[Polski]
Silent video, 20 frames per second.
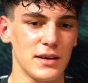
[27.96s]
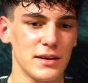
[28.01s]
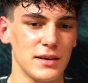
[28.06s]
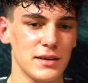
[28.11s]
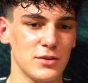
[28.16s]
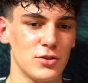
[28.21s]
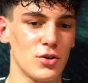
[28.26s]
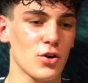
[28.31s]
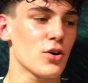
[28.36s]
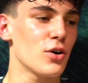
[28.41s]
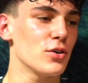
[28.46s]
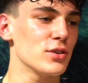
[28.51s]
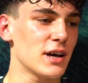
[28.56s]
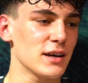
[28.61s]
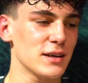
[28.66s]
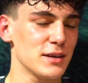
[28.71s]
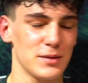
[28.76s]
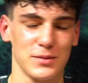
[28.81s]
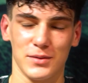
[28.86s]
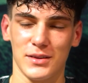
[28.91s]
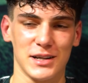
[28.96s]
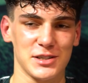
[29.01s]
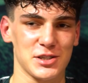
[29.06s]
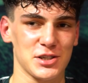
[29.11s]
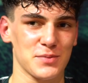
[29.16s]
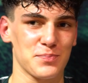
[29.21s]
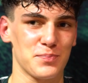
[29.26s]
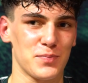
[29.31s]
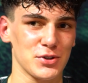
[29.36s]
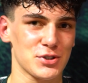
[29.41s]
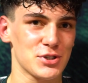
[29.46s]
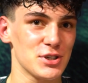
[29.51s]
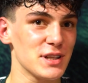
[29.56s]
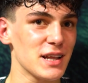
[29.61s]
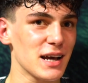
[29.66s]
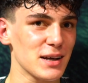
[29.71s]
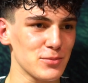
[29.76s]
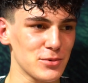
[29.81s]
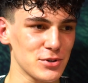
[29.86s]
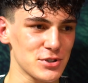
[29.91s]
y, dokonań, y, dalszych
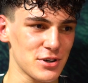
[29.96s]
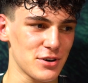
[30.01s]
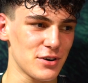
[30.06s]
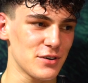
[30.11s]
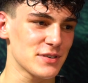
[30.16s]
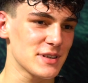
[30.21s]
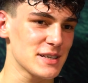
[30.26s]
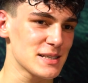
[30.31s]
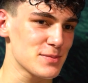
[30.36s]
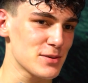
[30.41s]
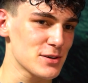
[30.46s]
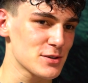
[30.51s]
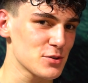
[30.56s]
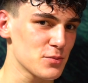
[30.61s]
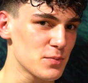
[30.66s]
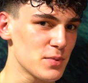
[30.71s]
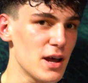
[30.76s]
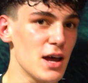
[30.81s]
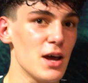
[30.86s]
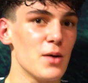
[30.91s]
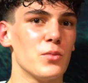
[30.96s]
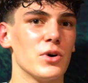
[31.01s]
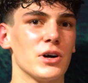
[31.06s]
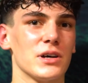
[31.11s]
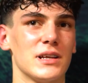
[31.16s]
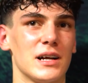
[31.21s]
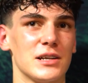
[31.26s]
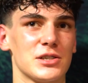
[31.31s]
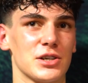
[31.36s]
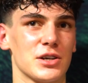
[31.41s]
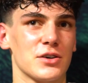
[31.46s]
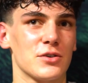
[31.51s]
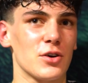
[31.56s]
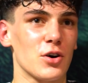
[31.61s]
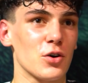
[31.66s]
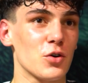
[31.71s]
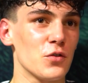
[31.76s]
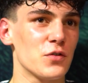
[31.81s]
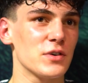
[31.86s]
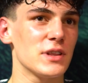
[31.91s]
poczynań, może o w ten sposób, moich dalszych
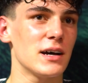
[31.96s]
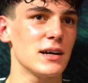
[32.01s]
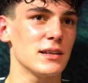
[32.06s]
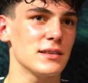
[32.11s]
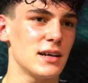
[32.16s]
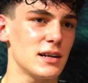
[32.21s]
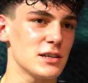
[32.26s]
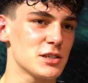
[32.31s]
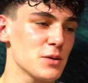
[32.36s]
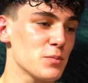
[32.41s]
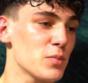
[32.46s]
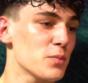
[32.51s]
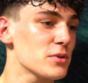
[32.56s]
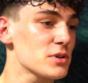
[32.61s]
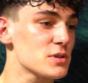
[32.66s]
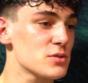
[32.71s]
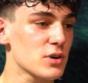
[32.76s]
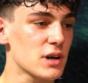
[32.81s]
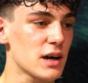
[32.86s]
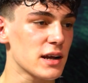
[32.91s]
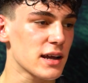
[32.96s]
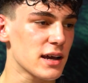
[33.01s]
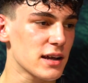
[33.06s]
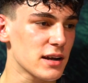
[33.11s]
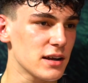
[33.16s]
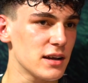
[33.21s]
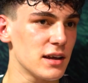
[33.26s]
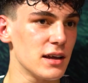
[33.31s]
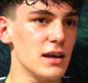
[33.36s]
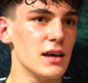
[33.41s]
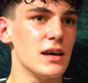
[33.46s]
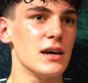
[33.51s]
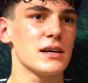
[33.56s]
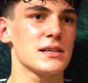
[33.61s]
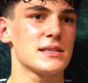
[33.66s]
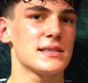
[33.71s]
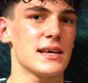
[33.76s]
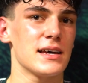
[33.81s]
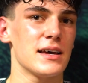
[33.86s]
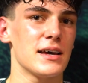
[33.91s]
kroków i dalszej po prostu kariery.
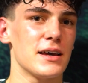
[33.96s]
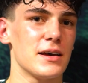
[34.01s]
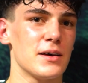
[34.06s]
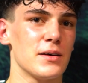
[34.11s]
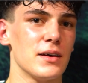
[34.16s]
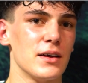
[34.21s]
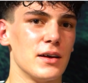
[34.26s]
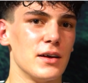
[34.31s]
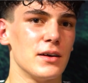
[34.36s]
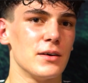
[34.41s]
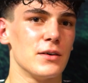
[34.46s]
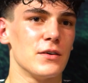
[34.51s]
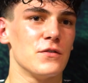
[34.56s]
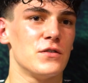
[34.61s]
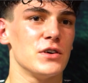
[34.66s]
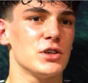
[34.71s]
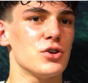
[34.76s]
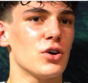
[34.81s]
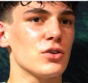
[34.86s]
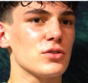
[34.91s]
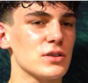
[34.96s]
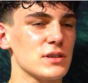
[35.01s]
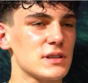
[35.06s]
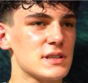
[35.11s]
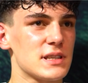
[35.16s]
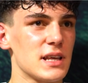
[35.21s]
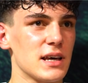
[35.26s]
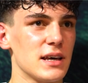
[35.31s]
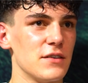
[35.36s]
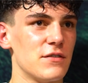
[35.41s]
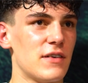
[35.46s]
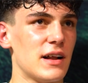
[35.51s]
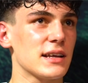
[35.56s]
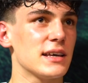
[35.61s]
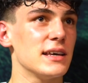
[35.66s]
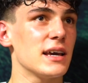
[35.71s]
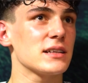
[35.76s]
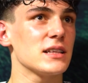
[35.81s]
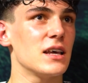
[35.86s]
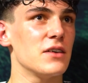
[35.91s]
Chcę wyciągnąć z tej
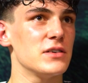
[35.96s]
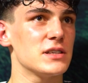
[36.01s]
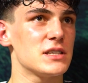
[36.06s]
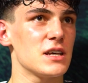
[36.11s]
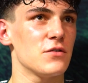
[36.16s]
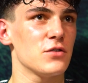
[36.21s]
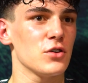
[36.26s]
walki jak najwięcej